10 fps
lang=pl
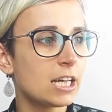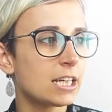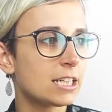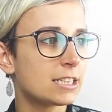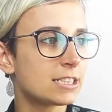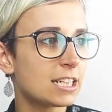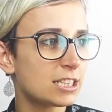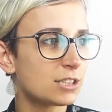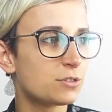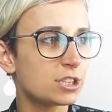e,
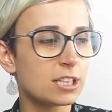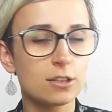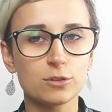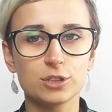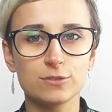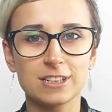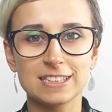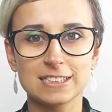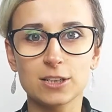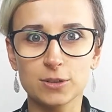rzeczy, w dzikiej ilości
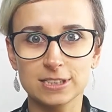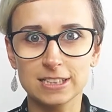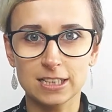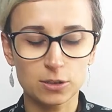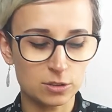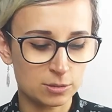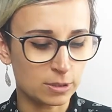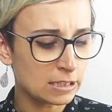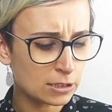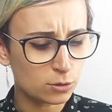wegańskiego jedzenia i
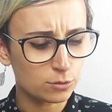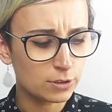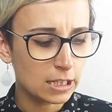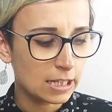kosmetyków,